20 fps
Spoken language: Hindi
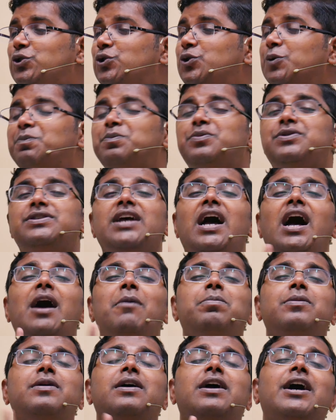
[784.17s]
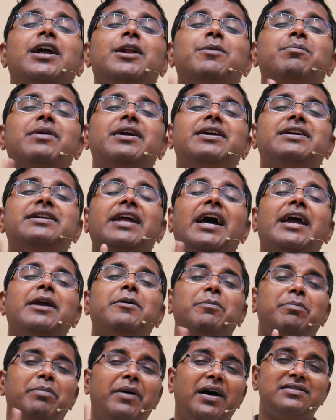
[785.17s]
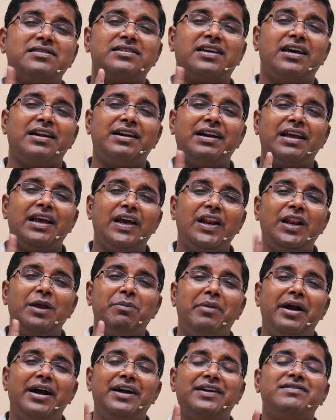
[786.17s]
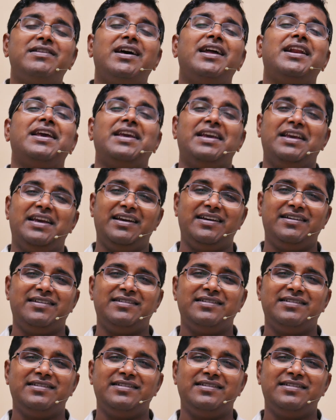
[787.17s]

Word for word: चुपचाप घर में टाइम पास करने के लिए बैठता नहीं है